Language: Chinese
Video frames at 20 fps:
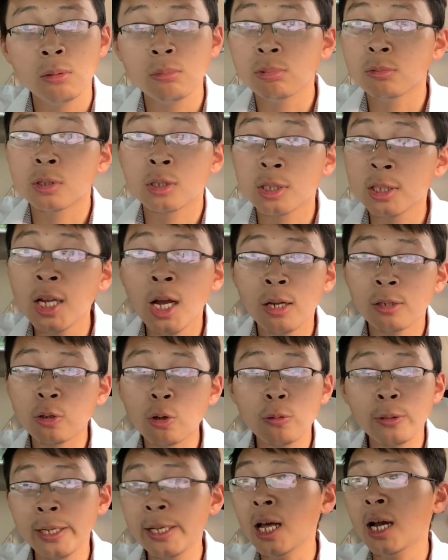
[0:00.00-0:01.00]
只要
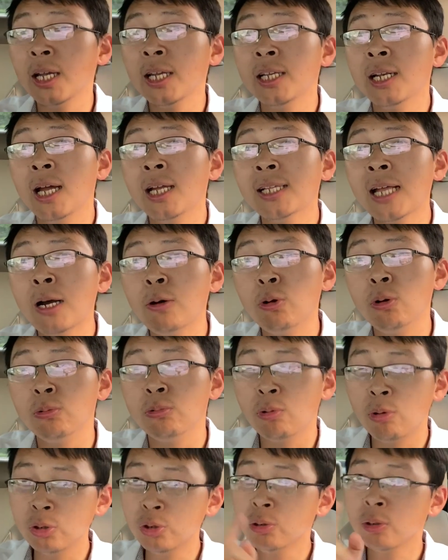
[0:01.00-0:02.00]
共产党一来打我，
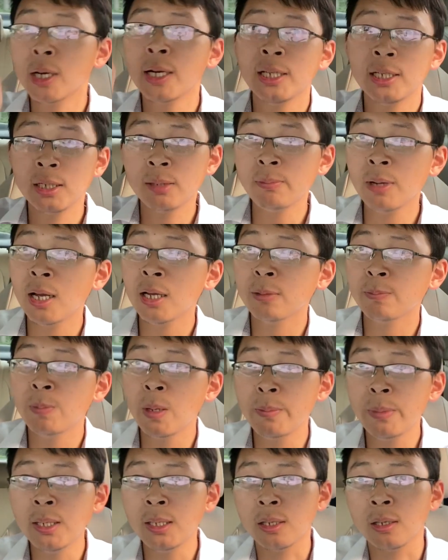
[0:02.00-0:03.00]
我就跟你他妈
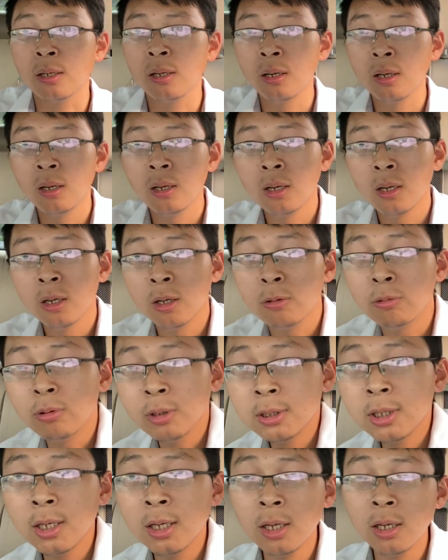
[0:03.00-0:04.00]
拼命。我
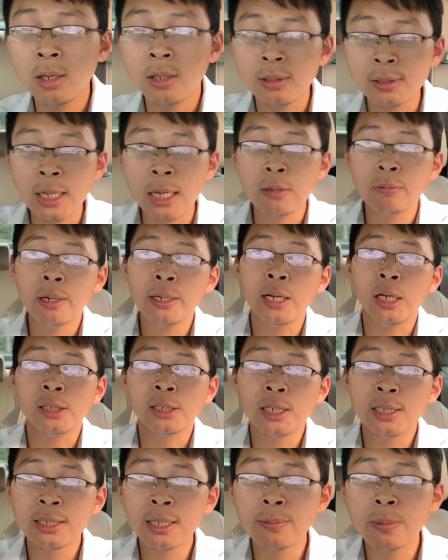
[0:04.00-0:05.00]
这台湾两
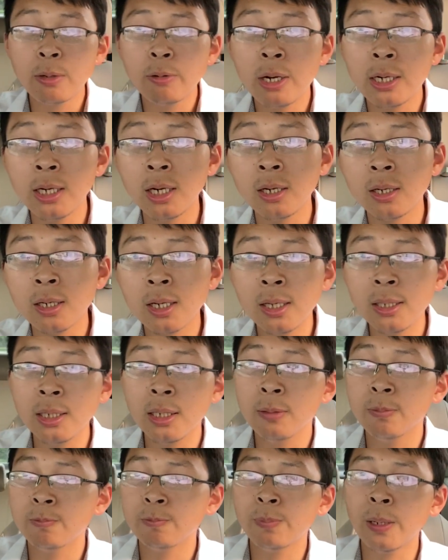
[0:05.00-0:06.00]
千三百万人跟
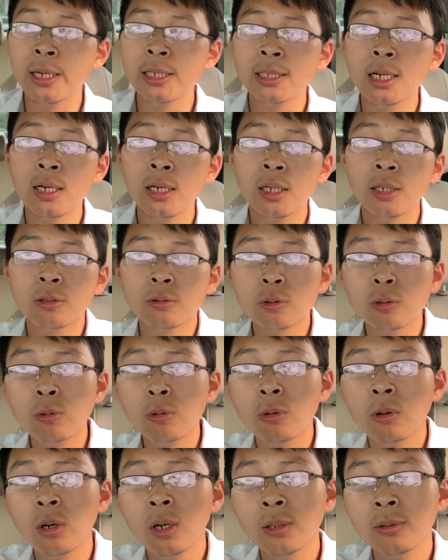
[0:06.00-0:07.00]
你赔上你中
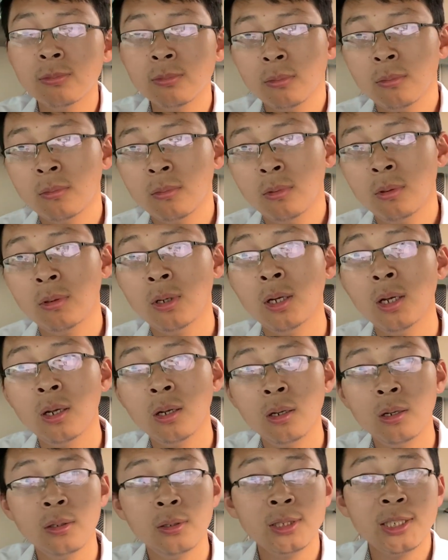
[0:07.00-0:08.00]
国
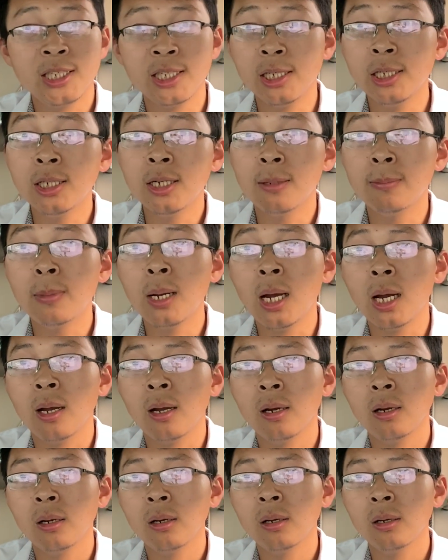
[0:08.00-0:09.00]
几亿人吗？
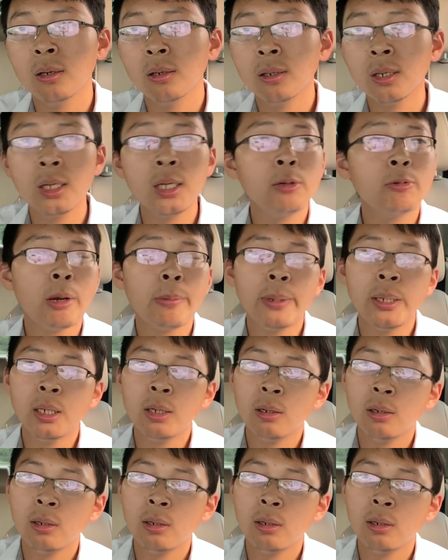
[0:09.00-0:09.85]
跟你玩命，